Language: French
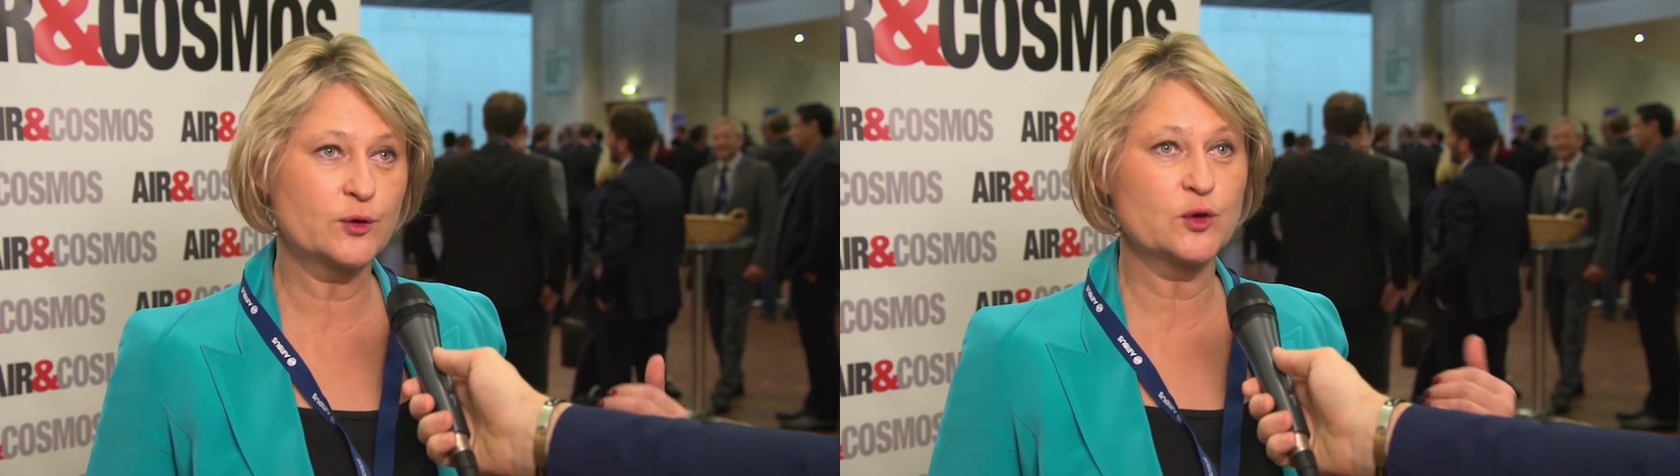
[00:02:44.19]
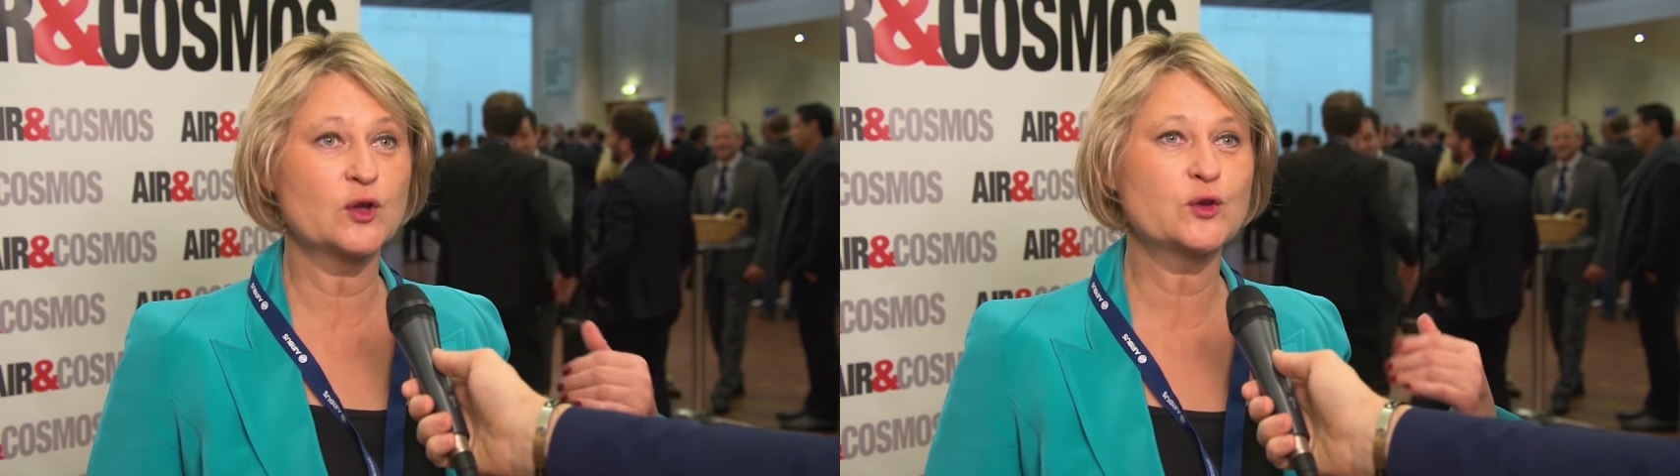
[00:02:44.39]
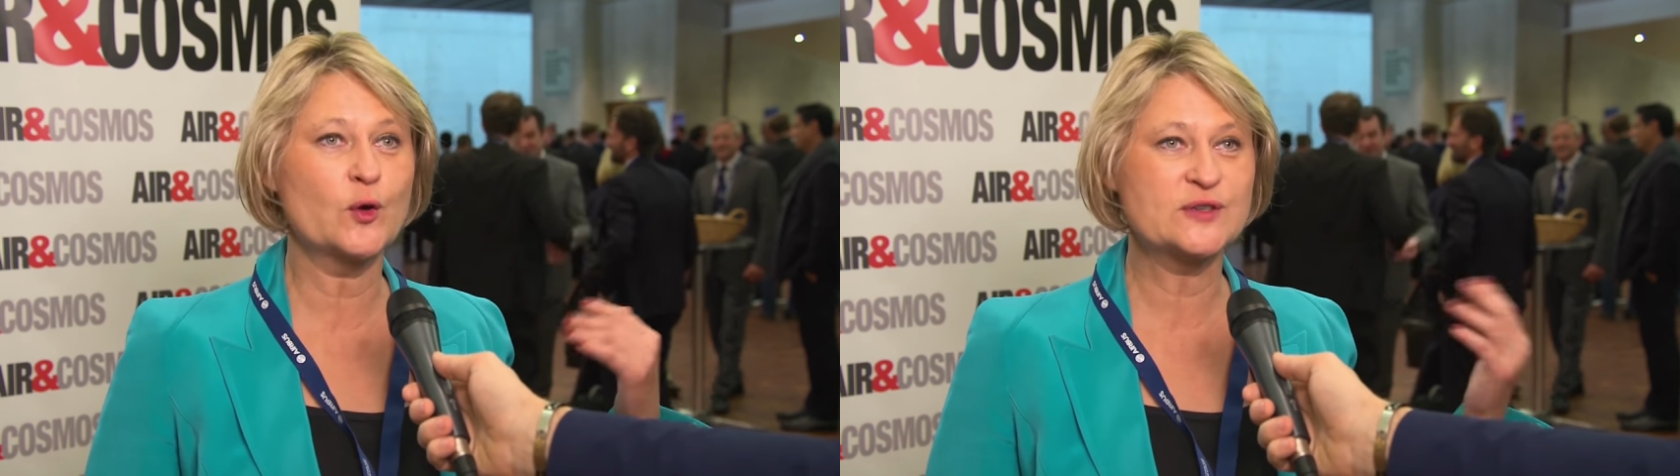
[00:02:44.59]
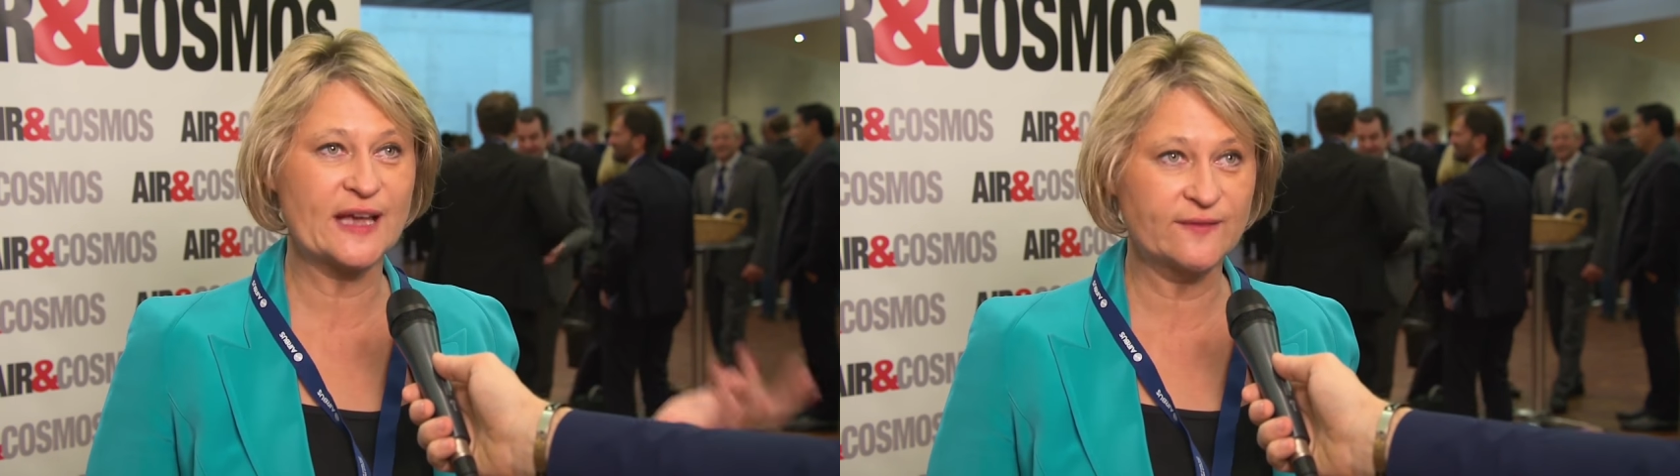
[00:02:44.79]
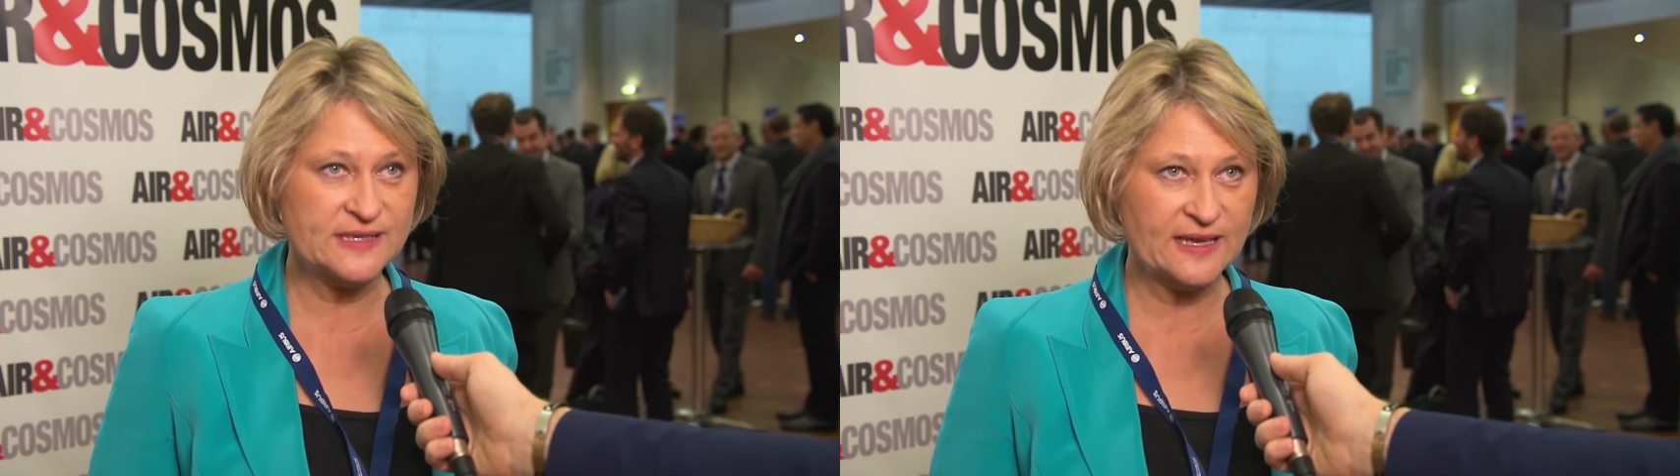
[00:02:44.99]
de notre
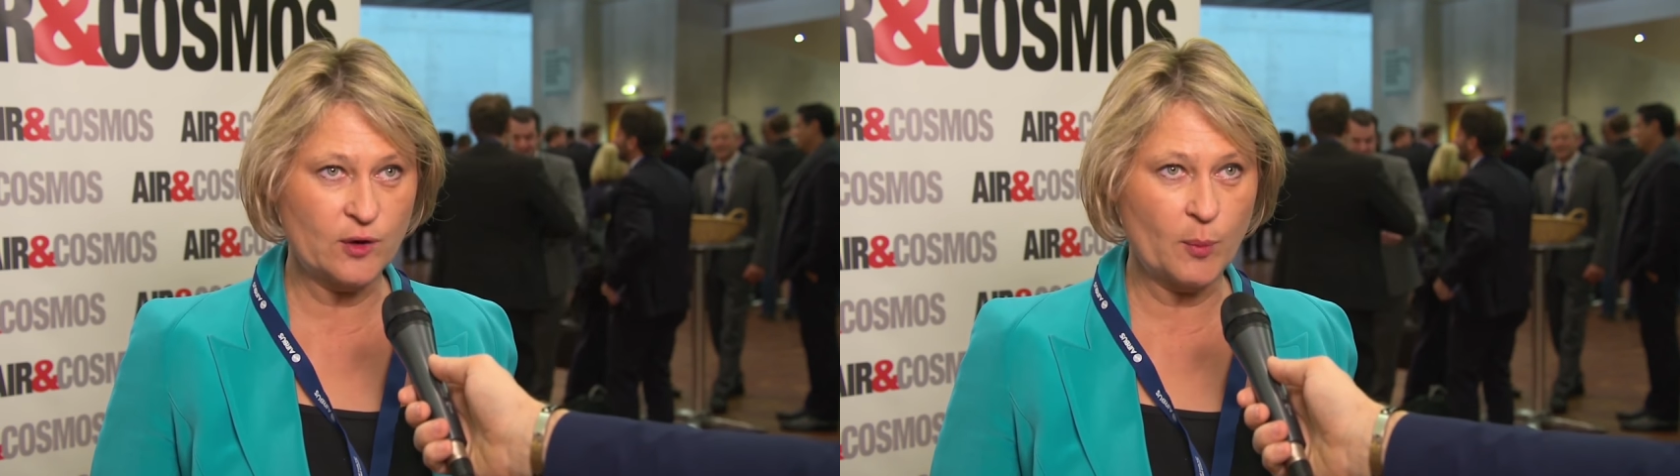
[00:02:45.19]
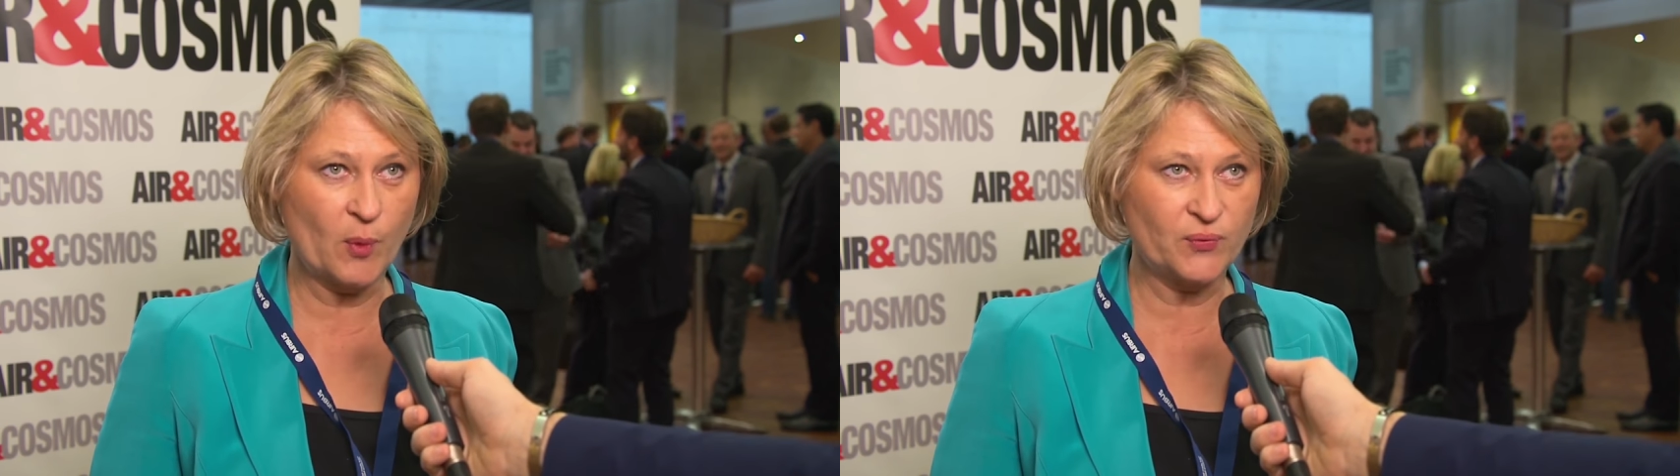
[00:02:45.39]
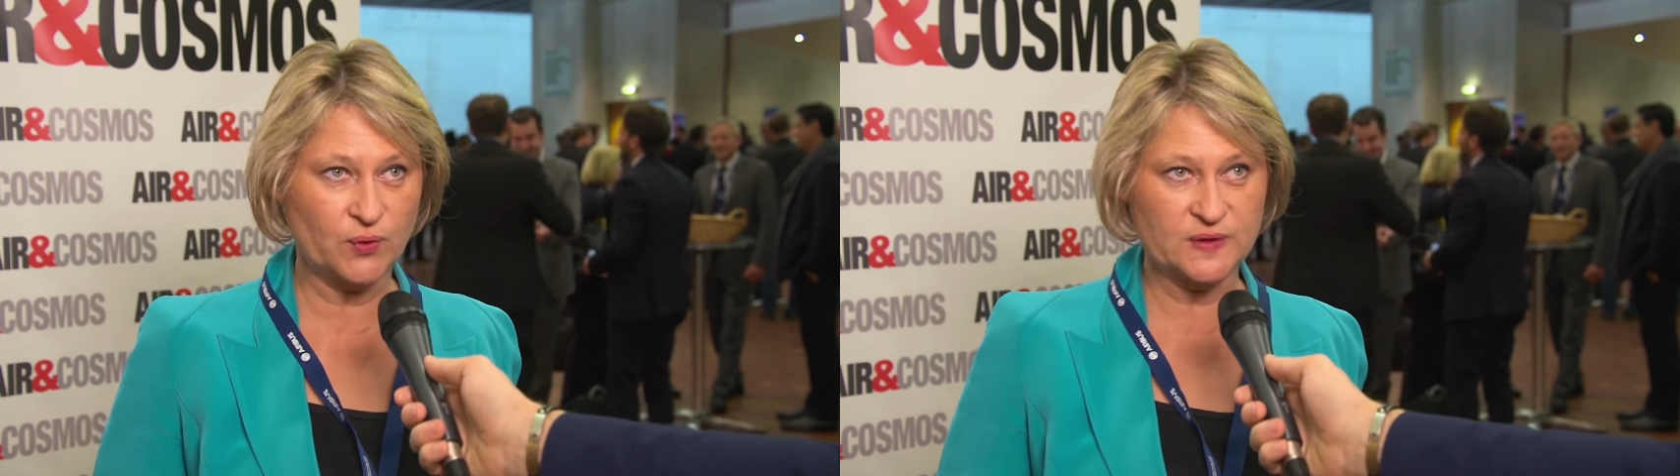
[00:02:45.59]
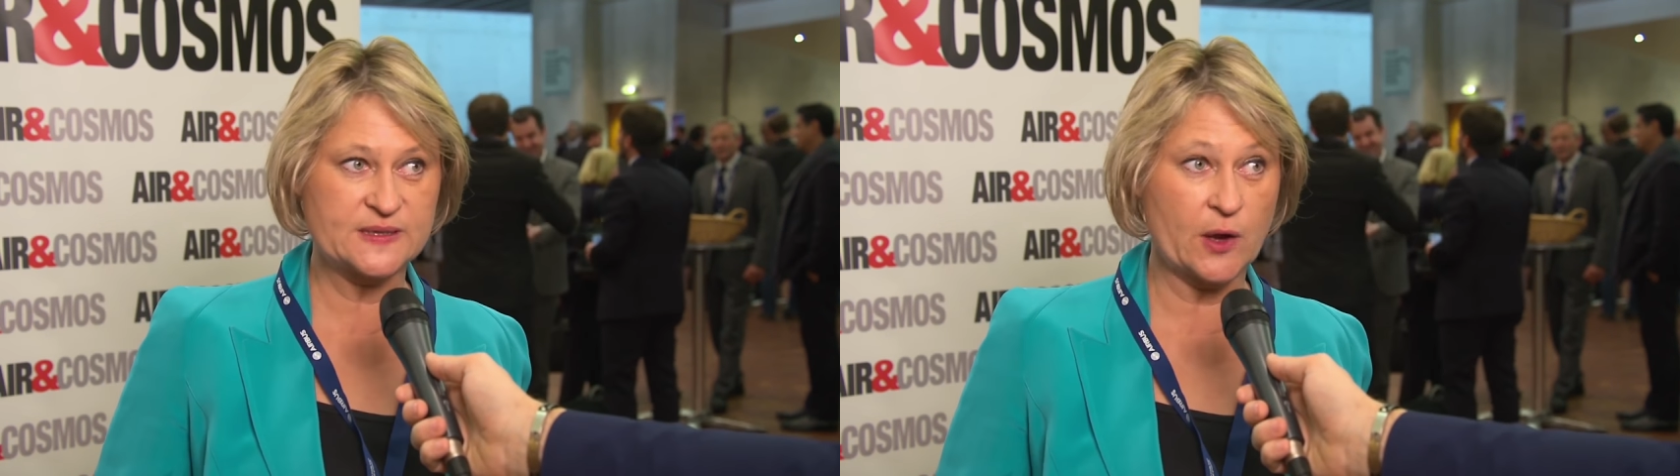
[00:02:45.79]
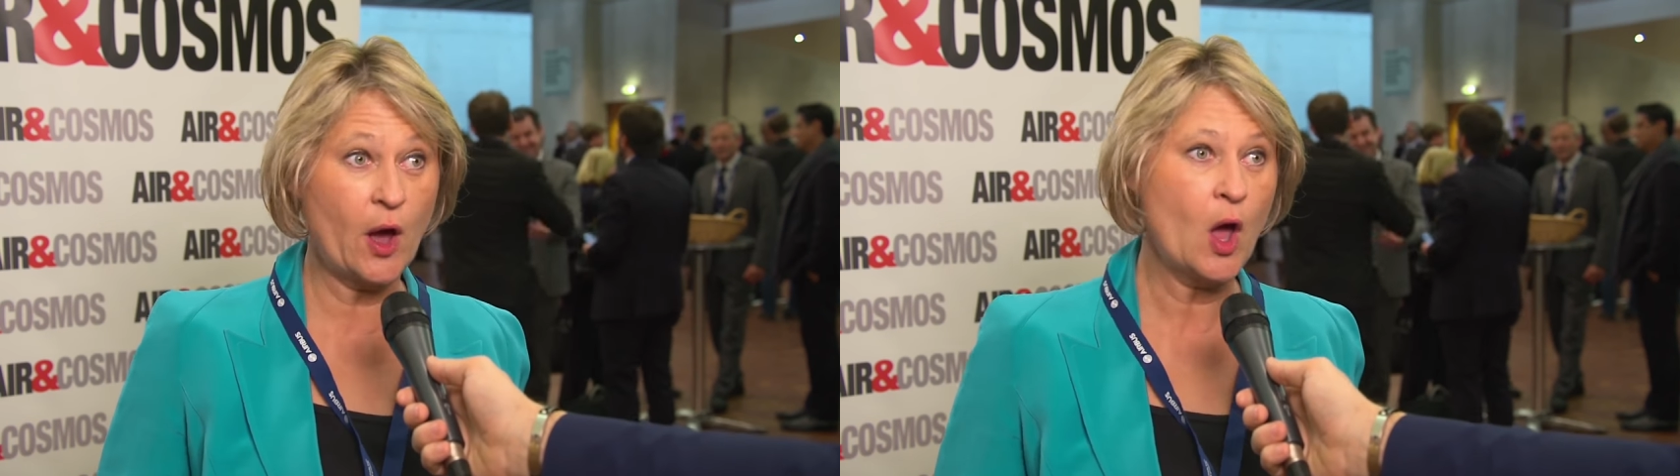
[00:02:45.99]
service développement
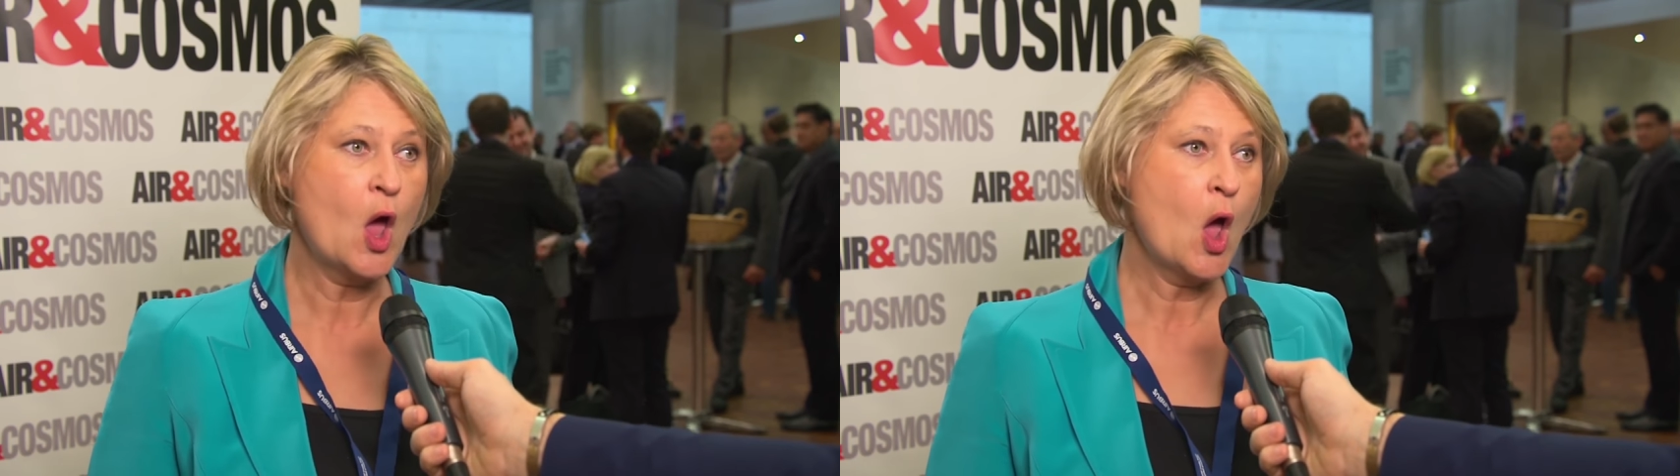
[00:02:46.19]
fournisseur